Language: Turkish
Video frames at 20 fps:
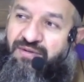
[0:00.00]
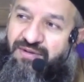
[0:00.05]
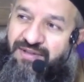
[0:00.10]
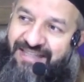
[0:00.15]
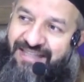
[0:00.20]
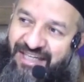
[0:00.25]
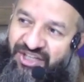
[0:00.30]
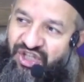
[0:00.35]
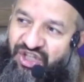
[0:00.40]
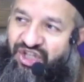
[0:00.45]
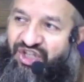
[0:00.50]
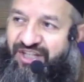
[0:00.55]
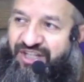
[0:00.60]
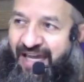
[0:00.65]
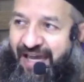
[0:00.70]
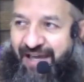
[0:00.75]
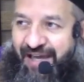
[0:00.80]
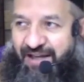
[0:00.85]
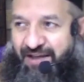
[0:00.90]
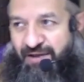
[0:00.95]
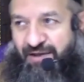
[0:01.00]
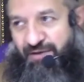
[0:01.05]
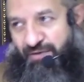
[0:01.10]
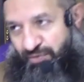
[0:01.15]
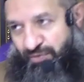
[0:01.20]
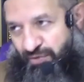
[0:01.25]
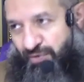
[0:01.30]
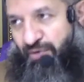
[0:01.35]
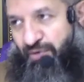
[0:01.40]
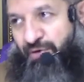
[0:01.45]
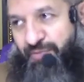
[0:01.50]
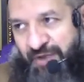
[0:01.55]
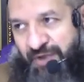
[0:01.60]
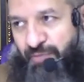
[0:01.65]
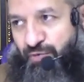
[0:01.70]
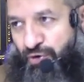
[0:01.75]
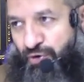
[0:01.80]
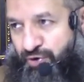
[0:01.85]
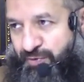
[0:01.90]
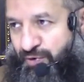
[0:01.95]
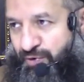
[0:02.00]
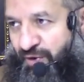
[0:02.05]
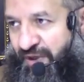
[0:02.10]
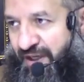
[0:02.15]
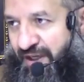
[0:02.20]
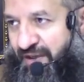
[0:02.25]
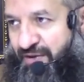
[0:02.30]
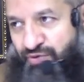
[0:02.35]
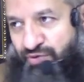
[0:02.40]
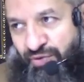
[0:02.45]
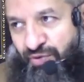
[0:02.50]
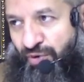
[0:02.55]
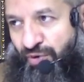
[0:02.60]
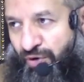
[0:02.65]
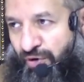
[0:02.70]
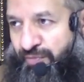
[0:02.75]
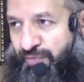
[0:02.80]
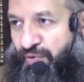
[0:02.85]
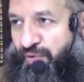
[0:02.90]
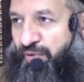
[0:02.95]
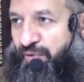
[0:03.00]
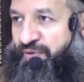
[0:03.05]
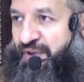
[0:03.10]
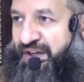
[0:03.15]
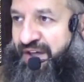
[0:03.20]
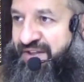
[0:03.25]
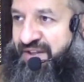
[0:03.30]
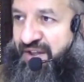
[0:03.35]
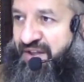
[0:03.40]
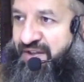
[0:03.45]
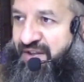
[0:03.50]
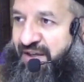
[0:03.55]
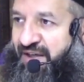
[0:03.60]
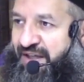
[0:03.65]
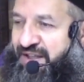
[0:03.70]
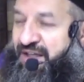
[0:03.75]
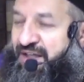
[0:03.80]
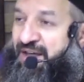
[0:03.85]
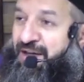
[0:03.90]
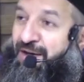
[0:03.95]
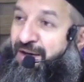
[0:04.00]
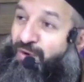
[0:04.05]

geçişte ölüm demiyoruz biz ona. Çünkü ölmüyor, onlar diridirler.